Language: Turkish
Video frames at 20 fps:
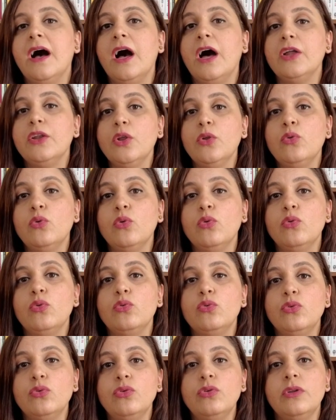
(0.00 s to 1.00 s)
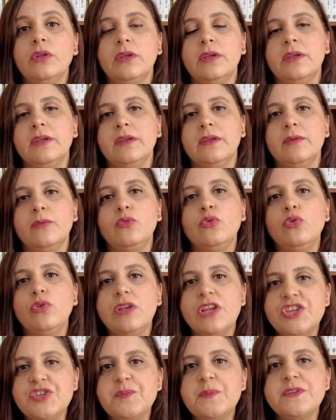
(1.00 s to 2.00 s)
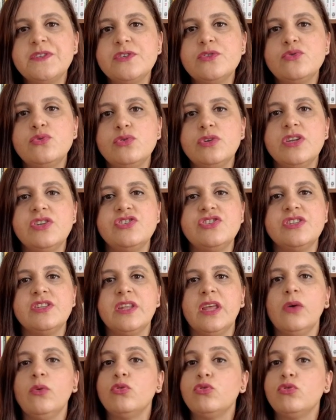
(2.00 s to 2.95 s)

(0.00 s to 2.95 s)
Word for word: Anadolu'nun e, Türkleşmesi sürecinde,